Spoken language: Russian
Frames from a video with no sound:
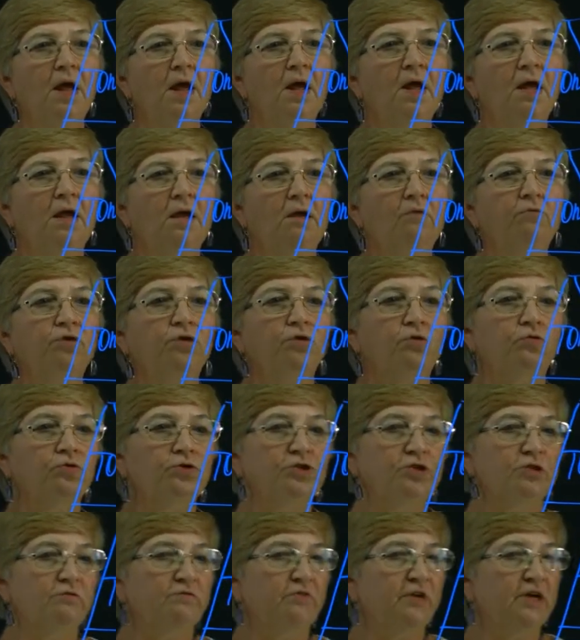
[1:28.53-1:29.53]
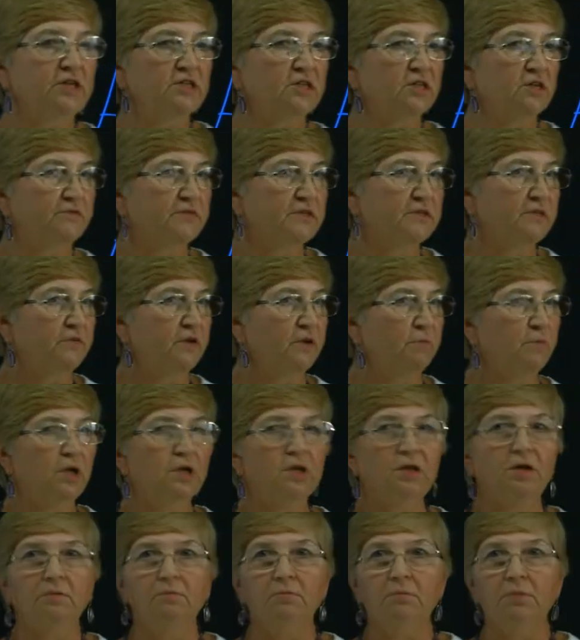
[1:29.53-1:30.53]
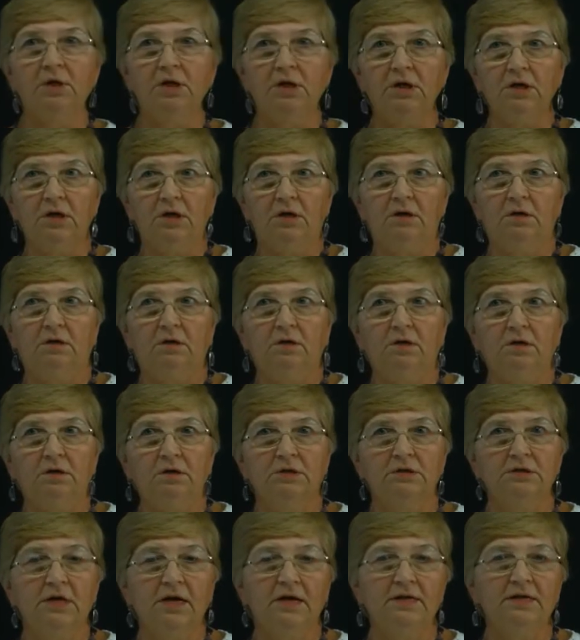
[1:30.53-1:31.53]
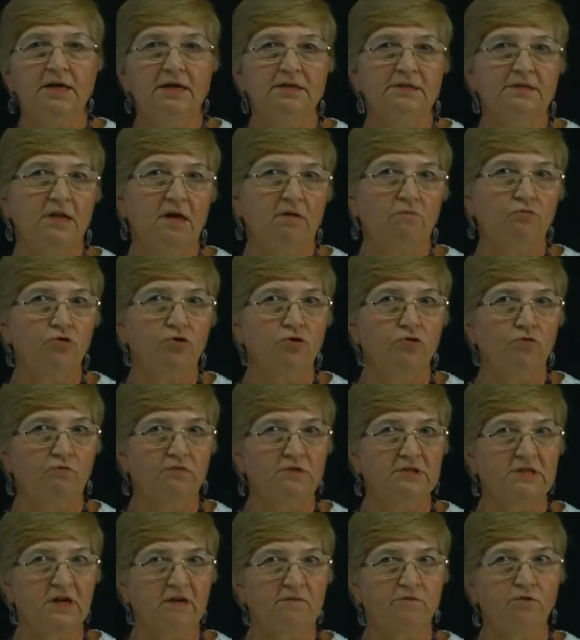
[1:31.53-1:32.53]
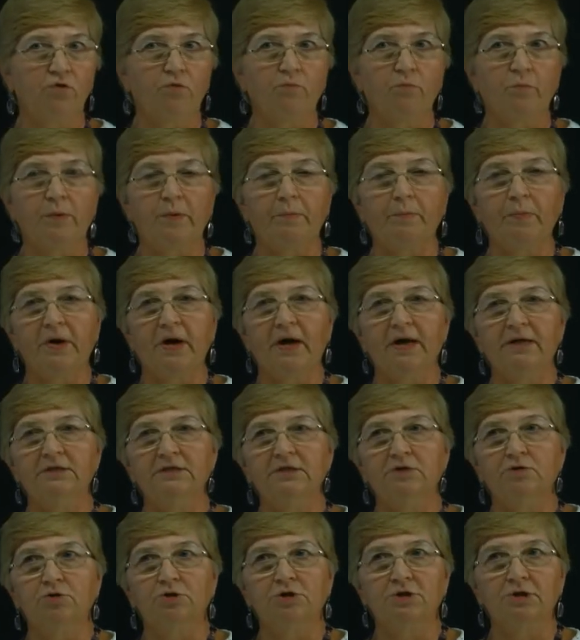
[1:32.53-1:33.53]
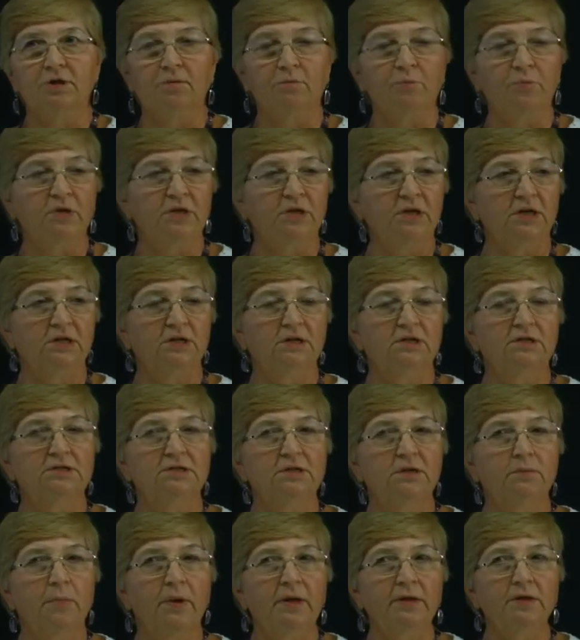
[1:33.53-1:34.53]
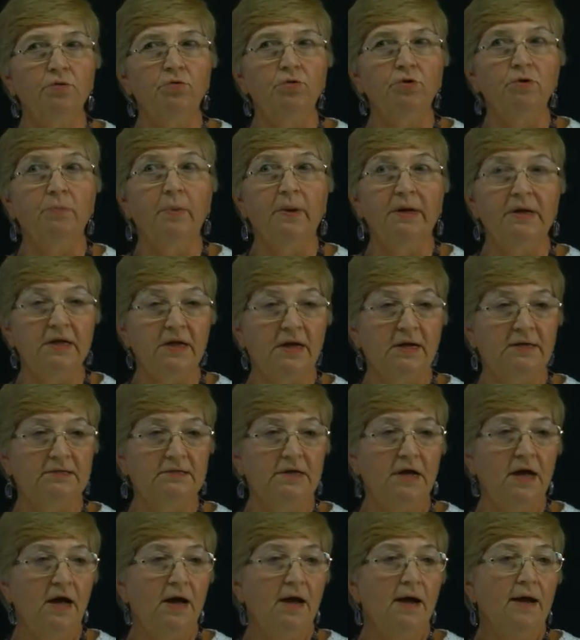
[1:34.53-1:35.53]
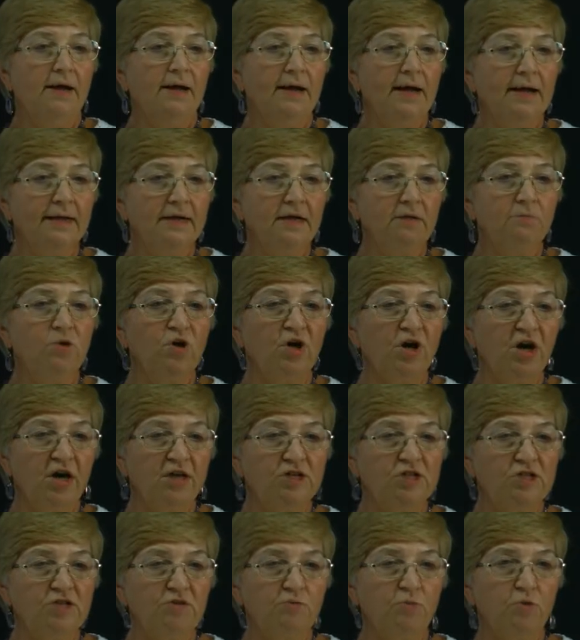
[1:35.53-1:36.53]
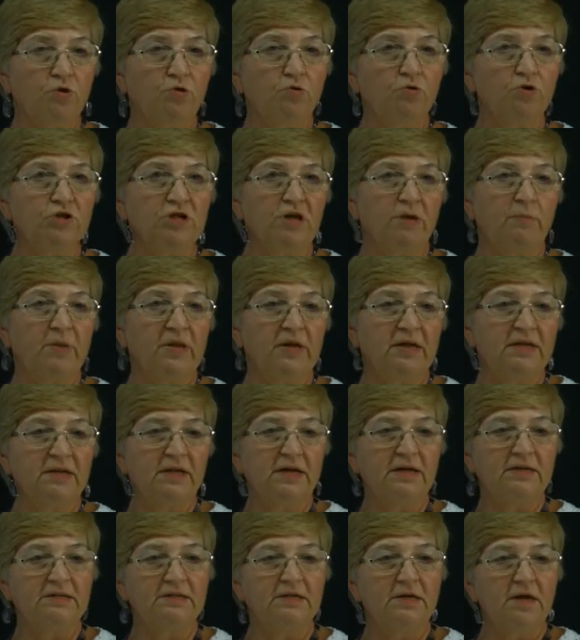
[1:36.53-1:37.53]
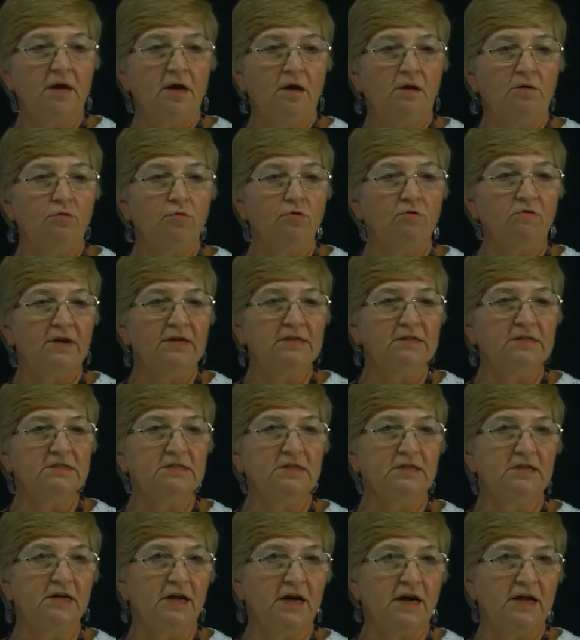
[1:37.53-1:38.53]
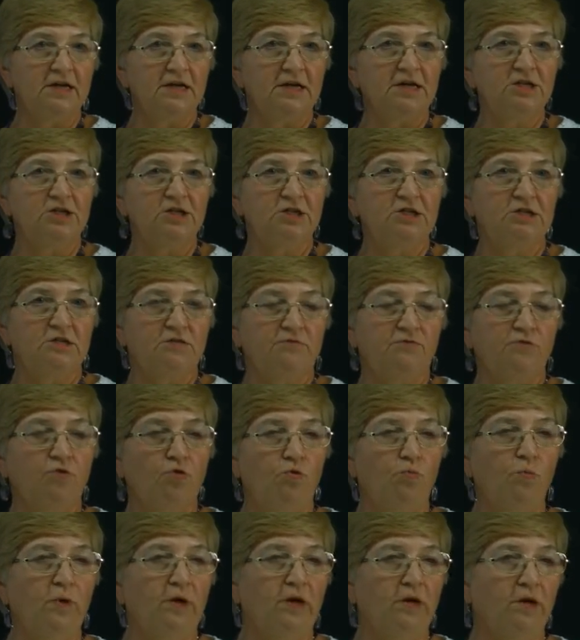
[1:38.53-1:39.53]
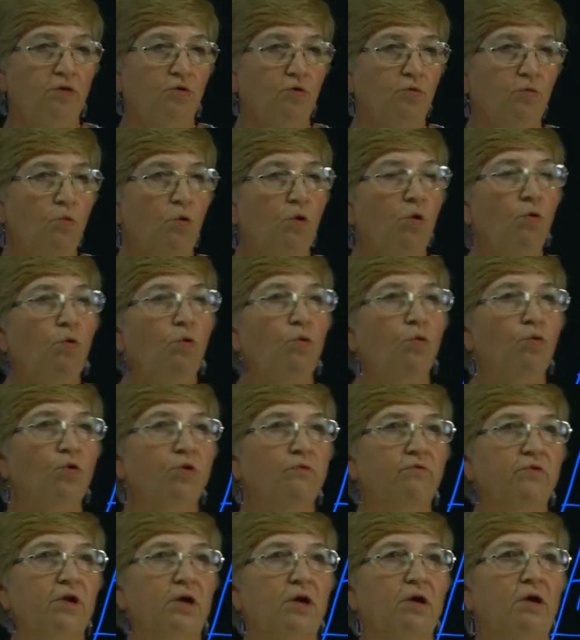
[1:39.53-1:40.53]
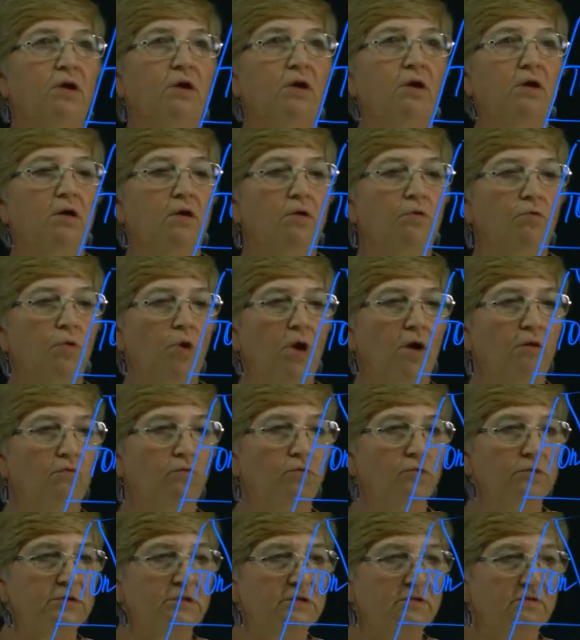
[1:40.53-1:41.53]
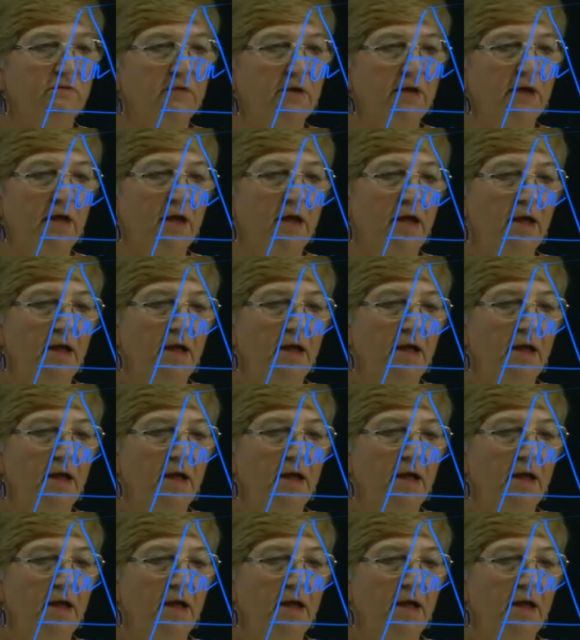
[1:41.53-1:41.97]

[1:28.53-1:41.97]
И вот очень важно в современном мире, э, исходя из того, что в основном пропагандируется компетентностный подход, понять, какими качествами должен обладать руководитель, находящийся в том или ином уровне руководства.